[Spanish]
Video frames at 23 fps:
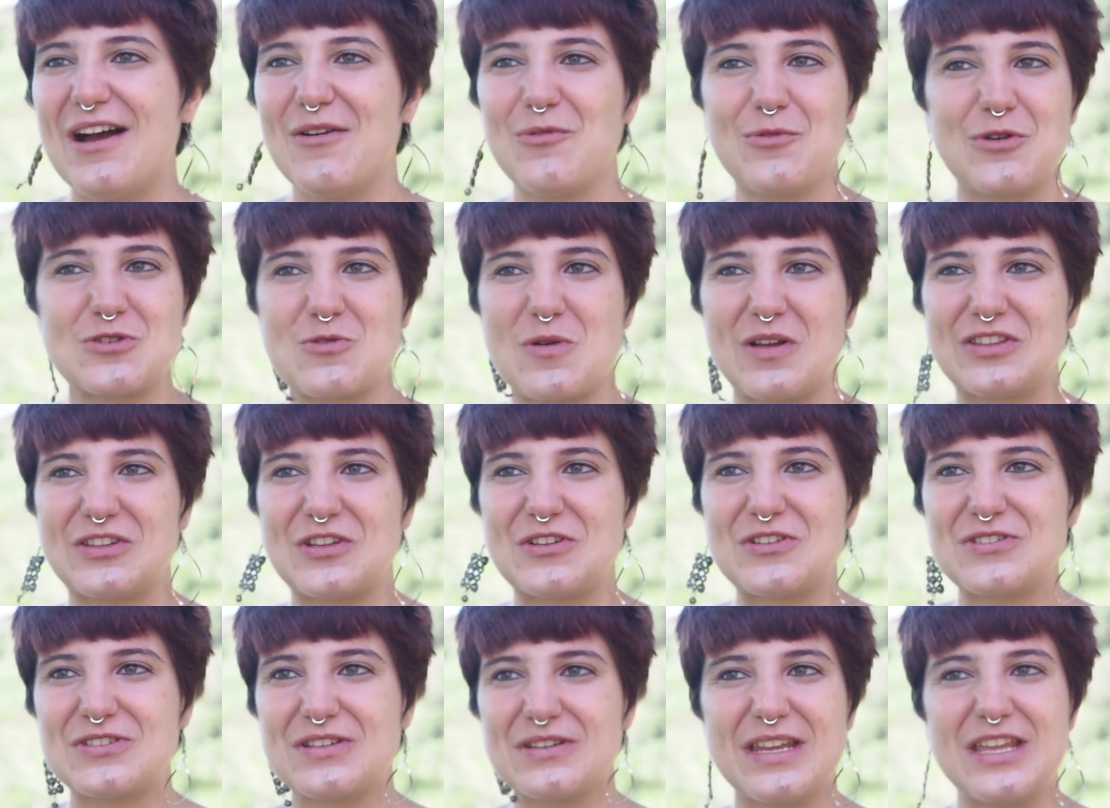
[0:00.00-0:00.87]
unos
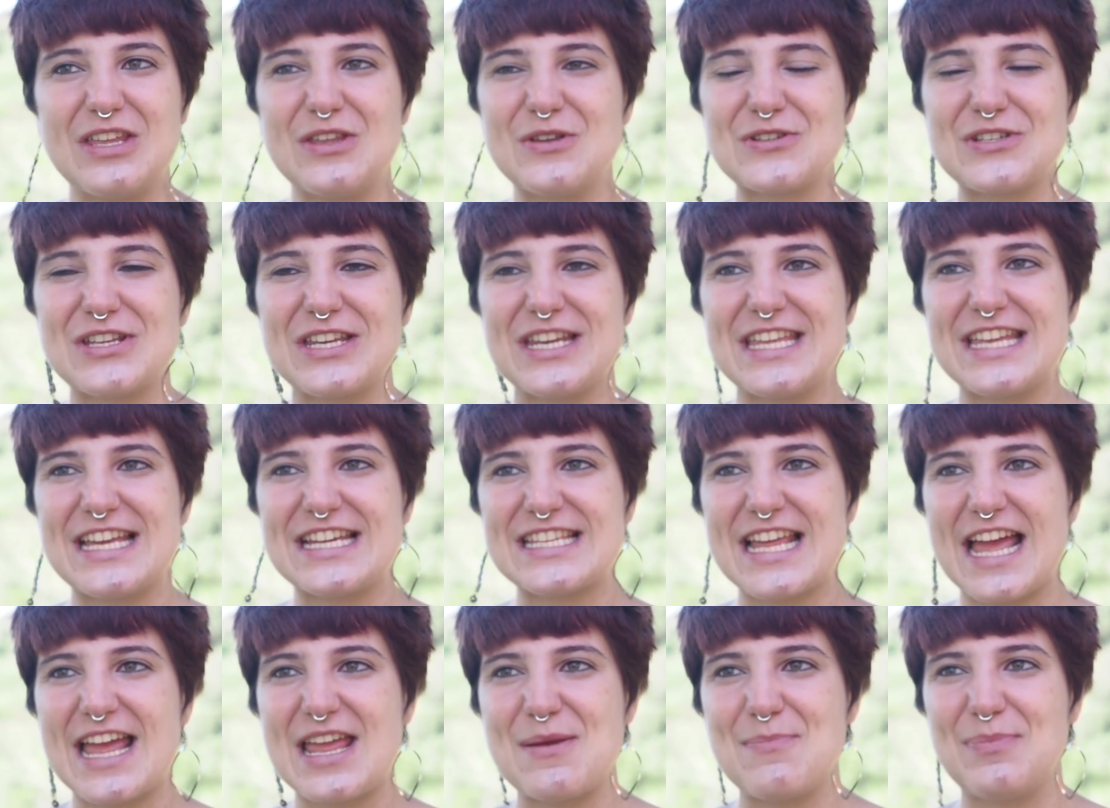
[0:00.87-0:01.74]
cuantos niños y
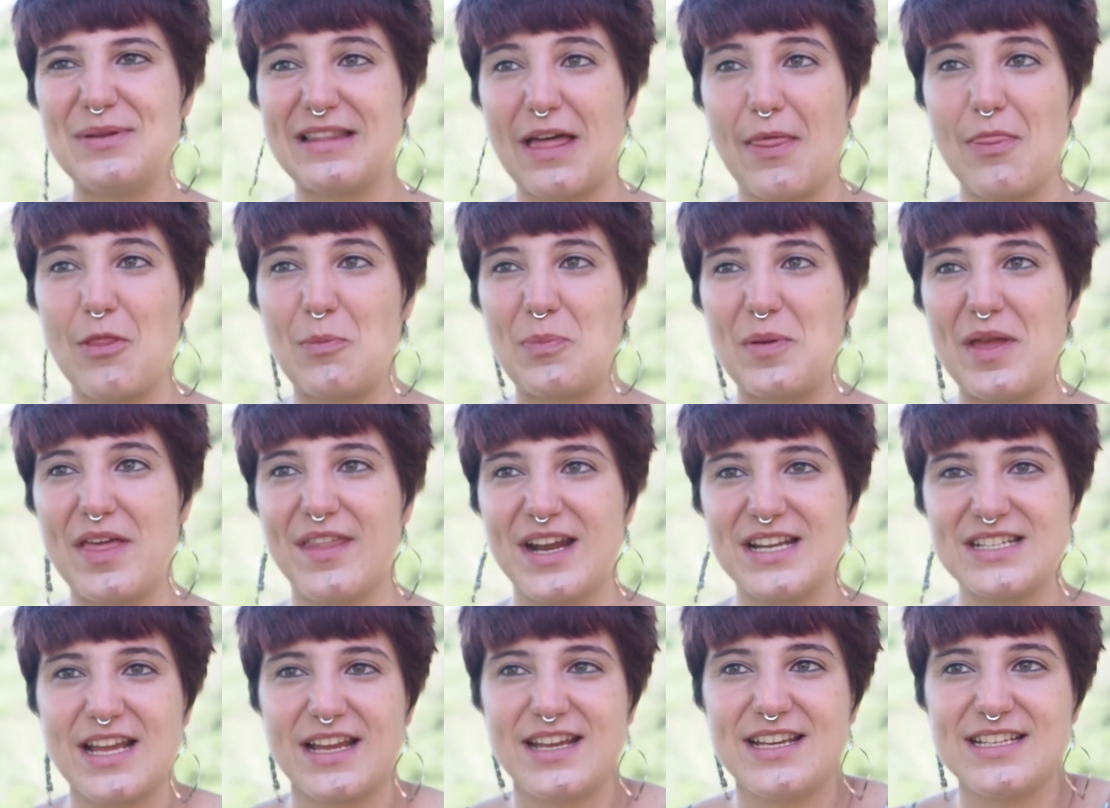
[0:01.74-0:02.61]
niñas ahí pintando
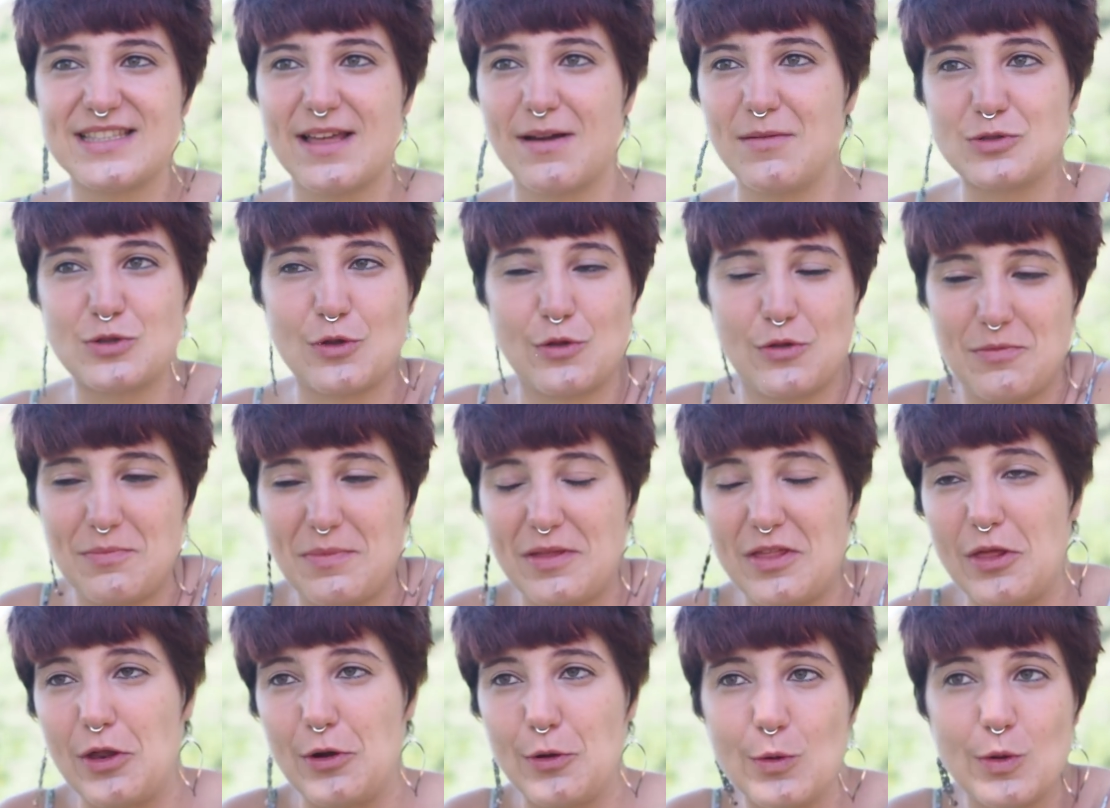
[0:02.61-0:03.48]
piedras, ahí estábamos todos
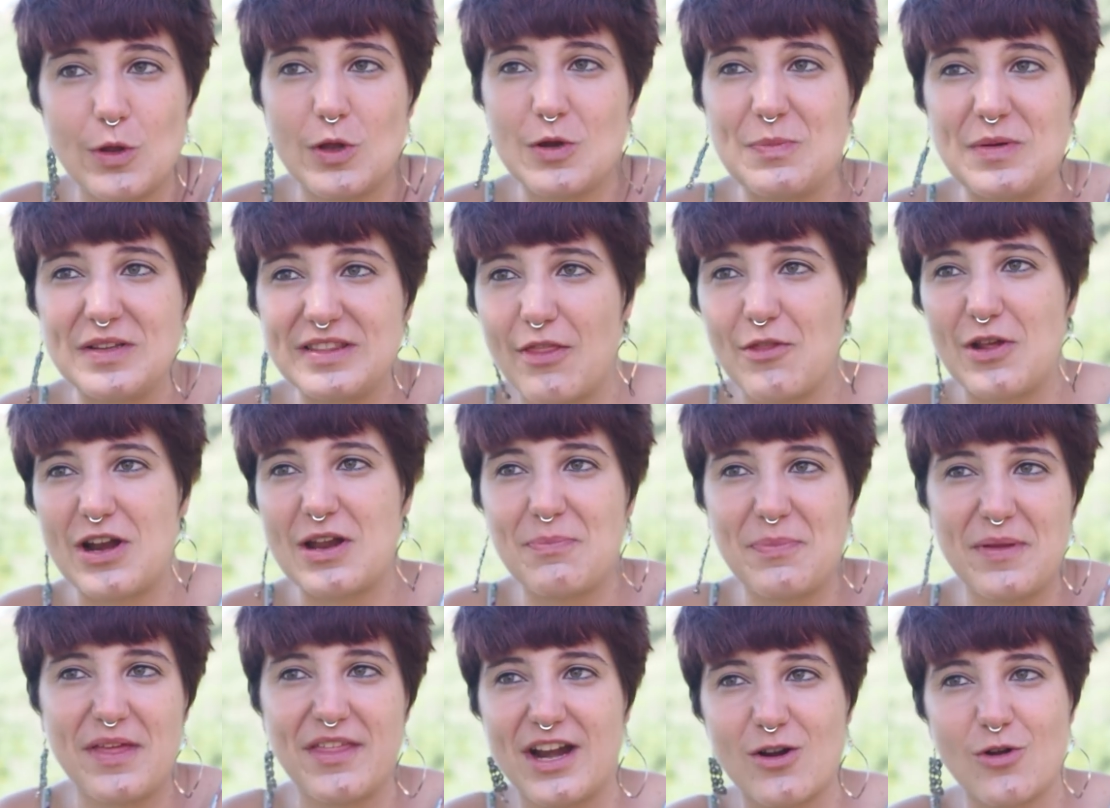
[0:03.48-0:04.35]
medio desnudos, pintando
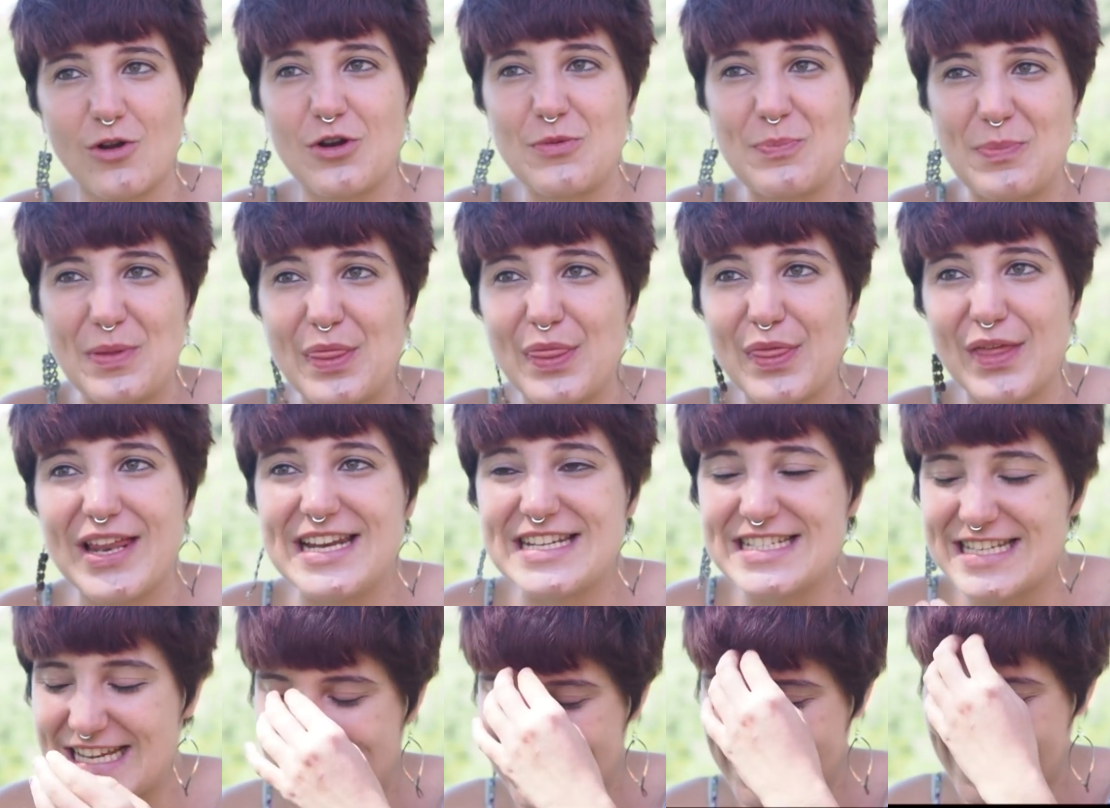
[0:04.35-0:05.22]
las piedras con los
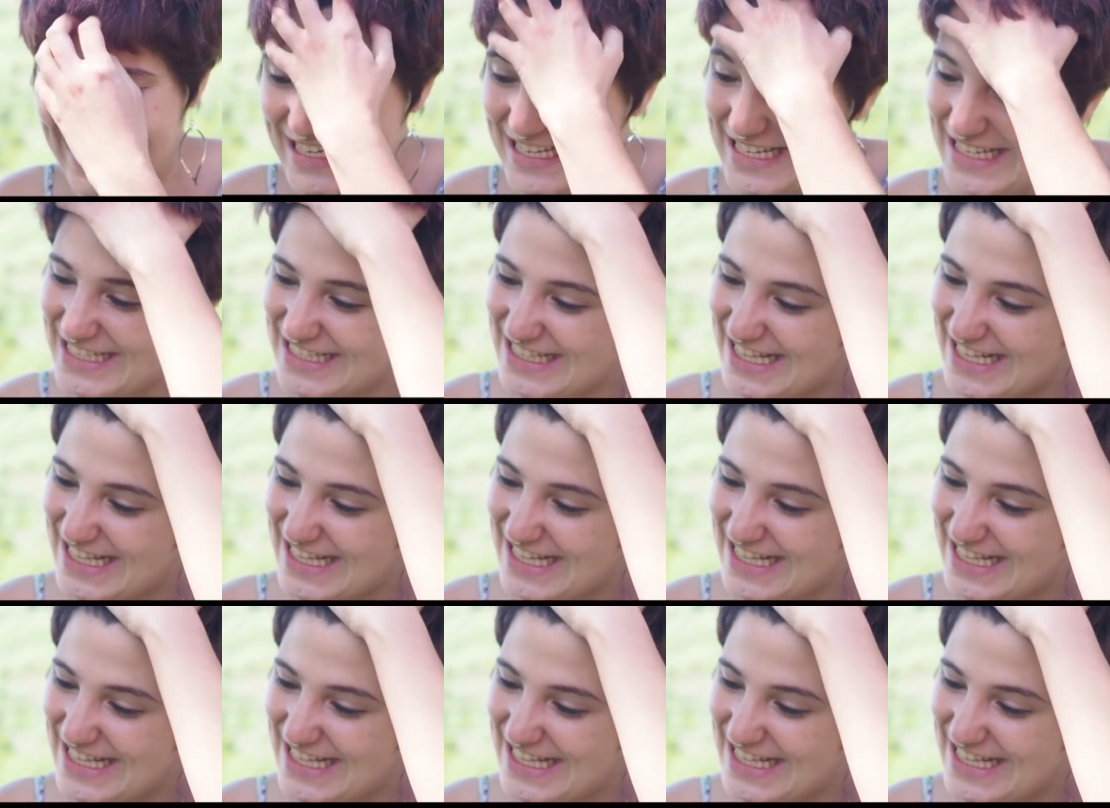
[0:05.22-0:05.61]
pinceles y así.